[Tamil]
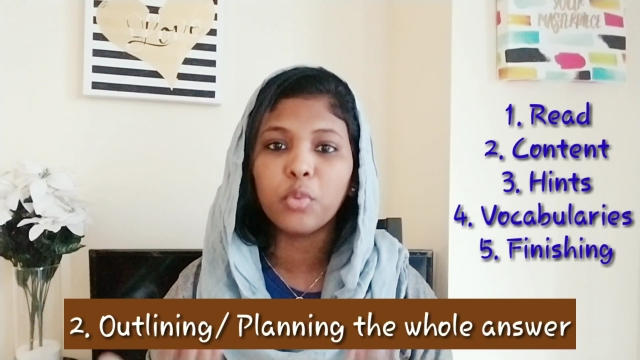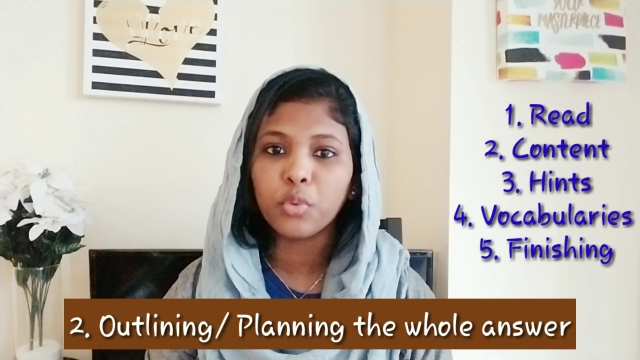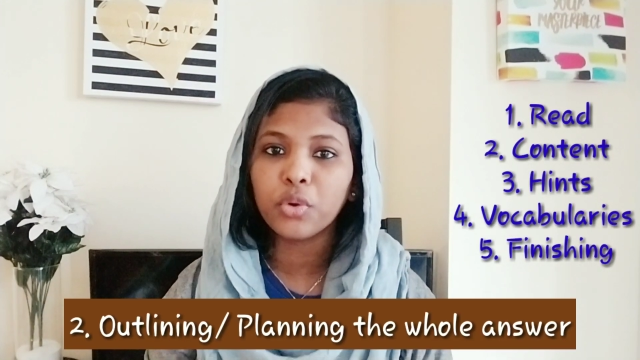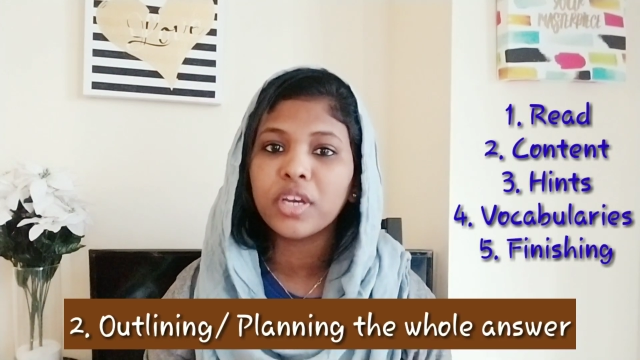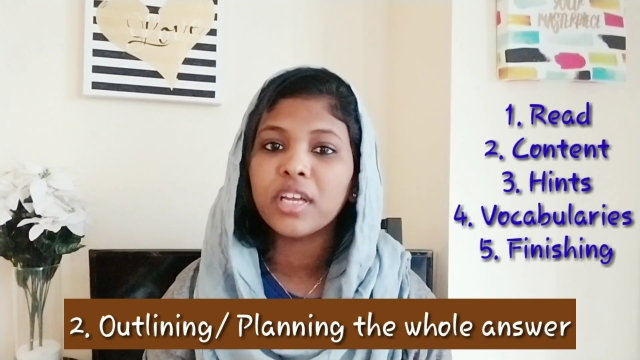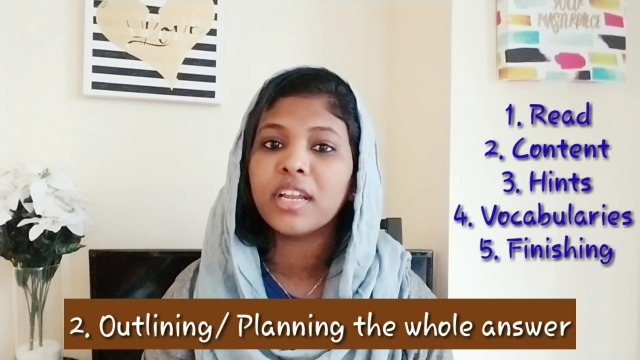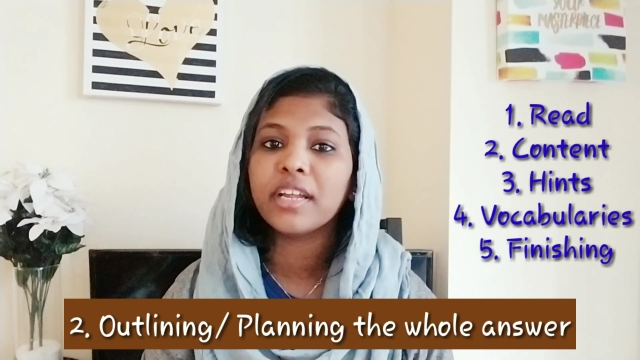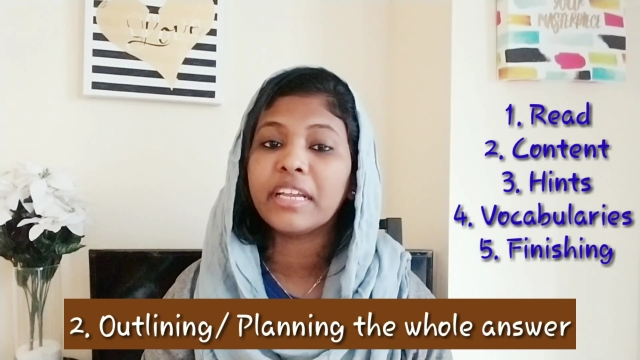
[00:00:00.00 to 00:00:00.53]

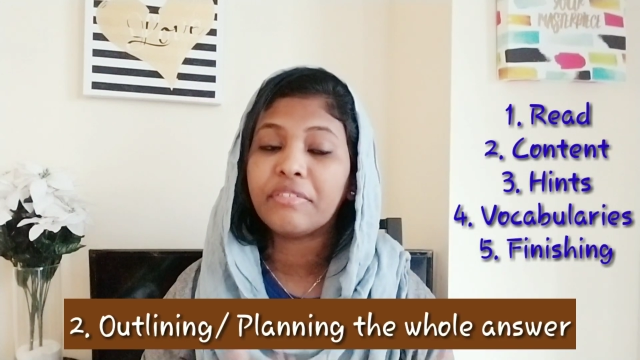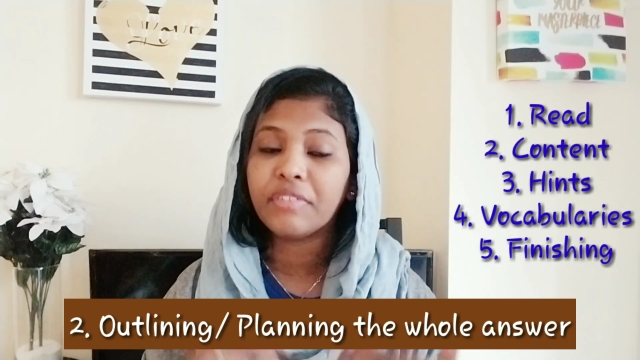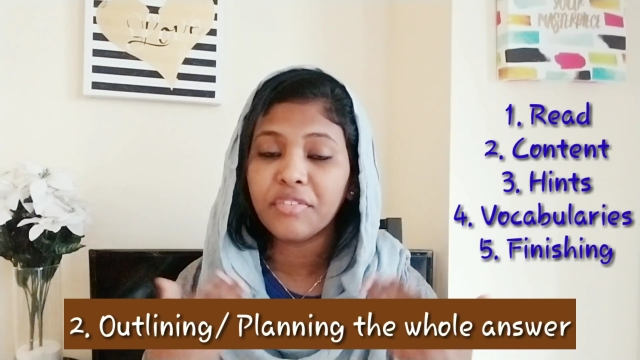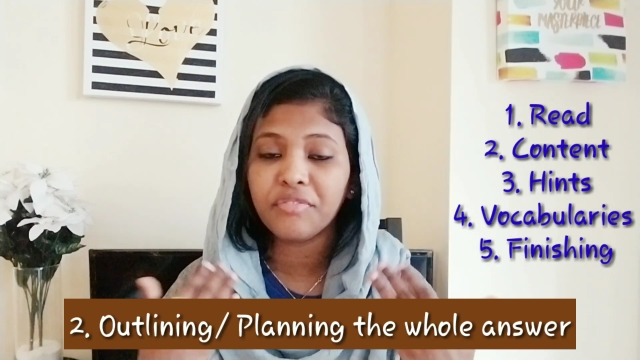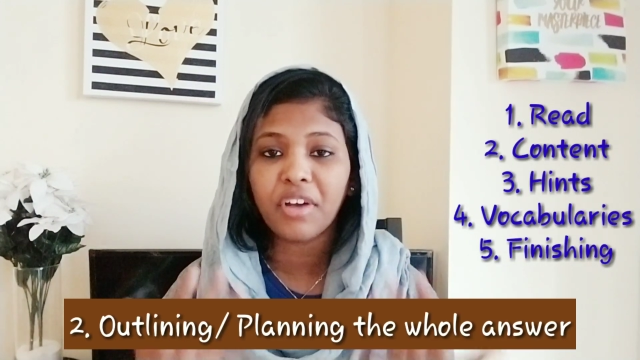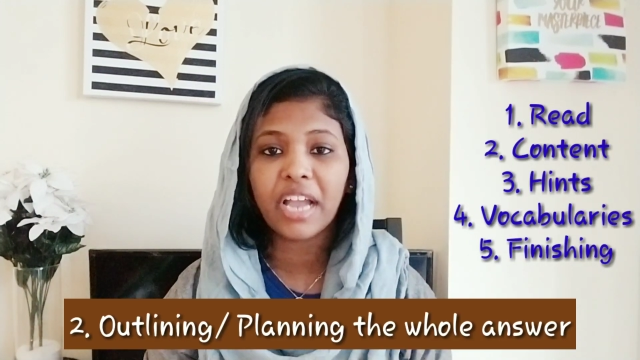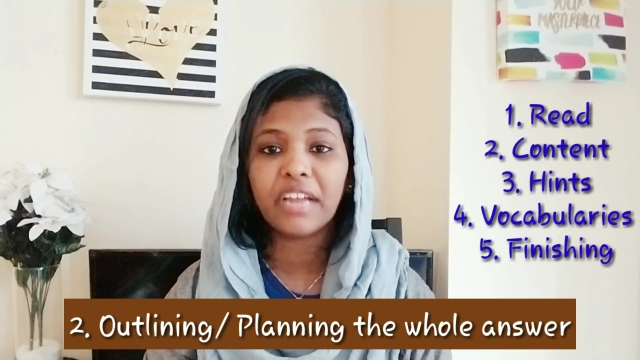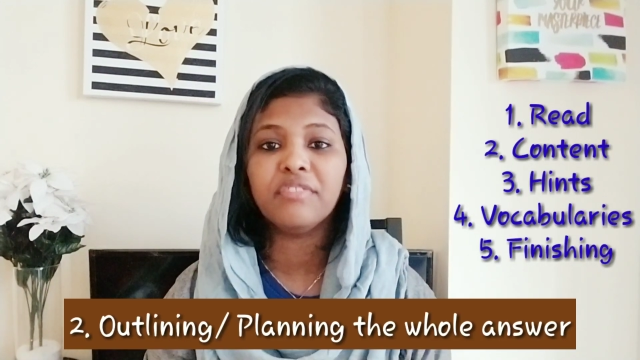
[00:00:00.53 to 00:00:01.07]
மூணு இல்லை
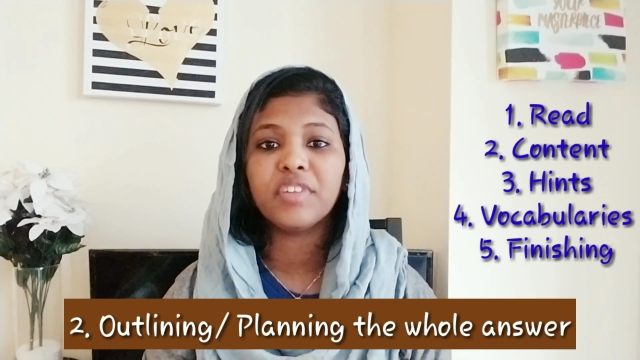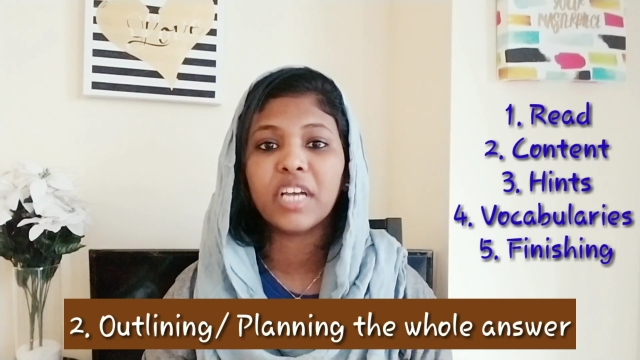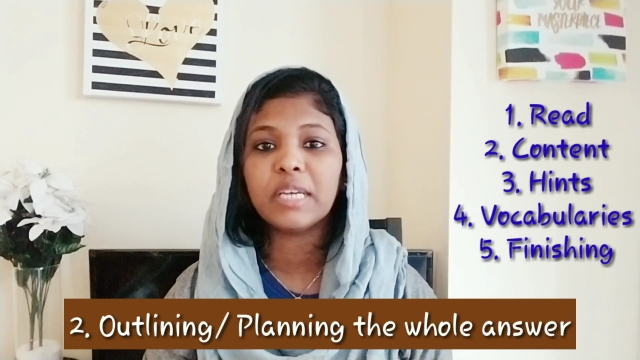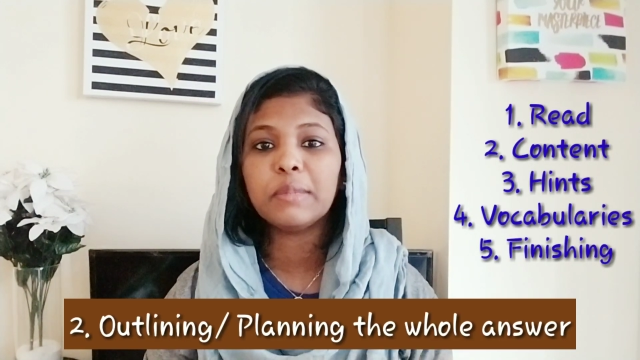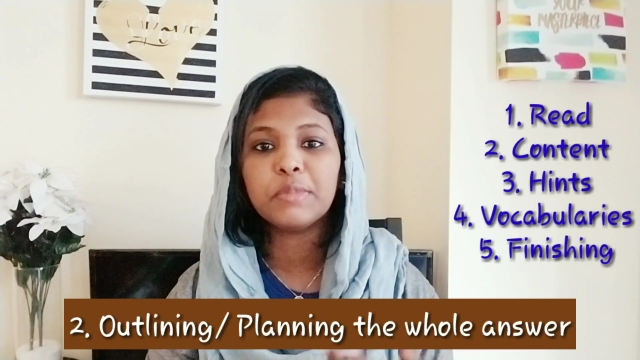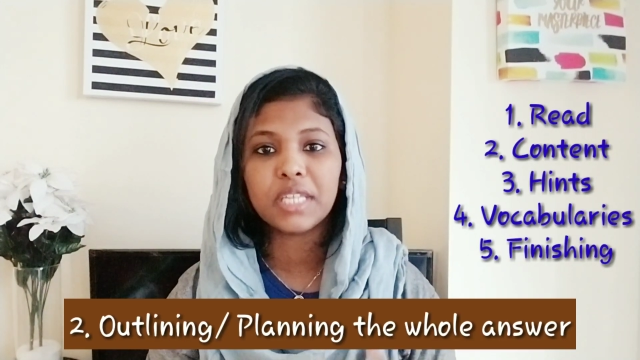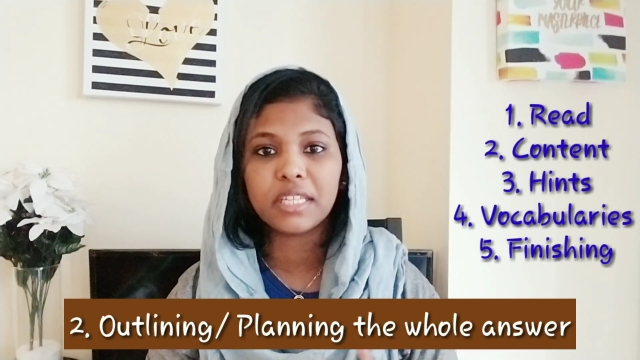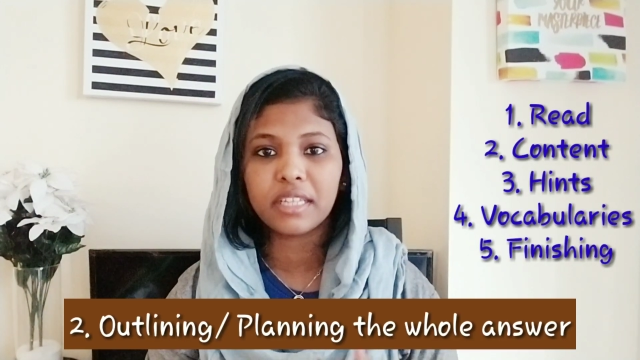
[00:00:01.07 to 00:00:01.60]
ஈவன் ஃபைவ்
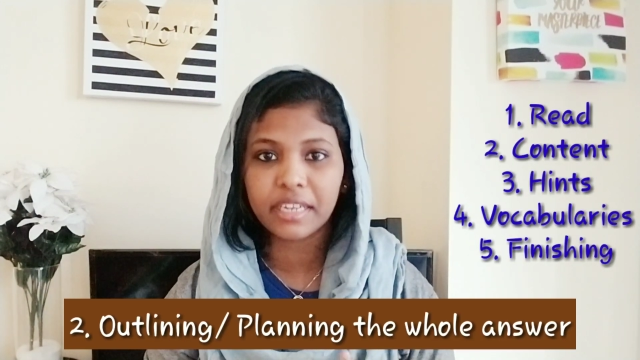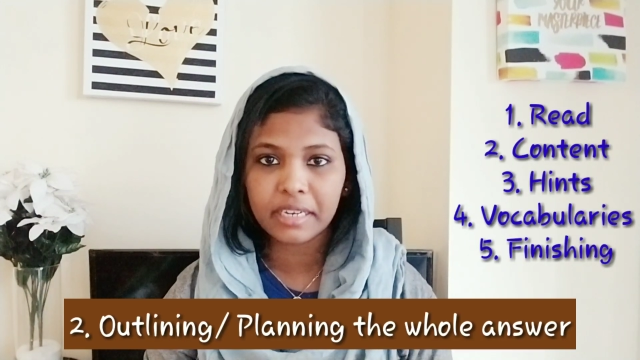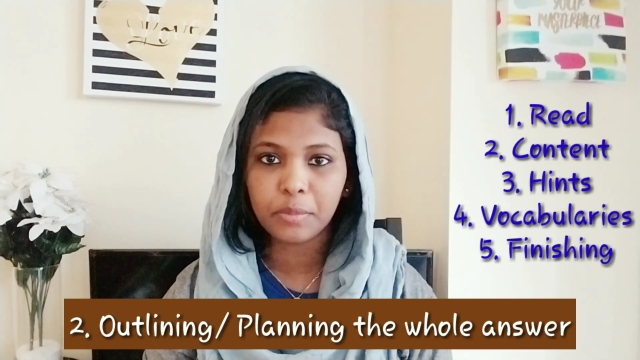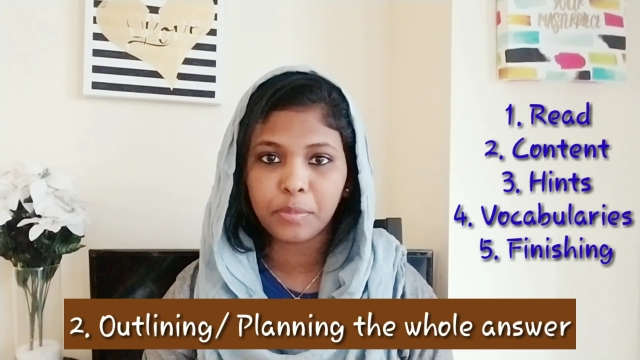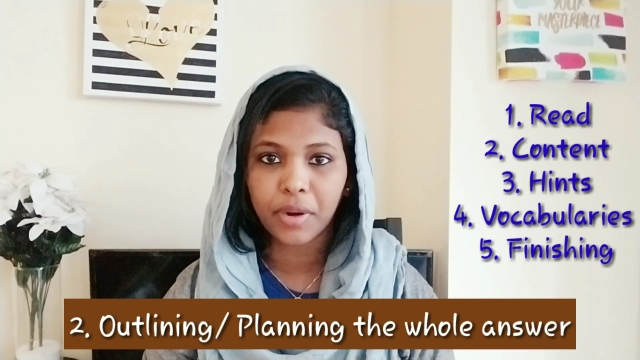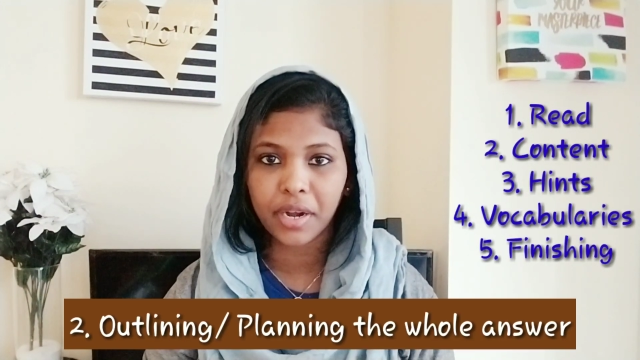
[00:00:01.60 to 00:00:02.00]
டைம்ஸ் அதை ரீட்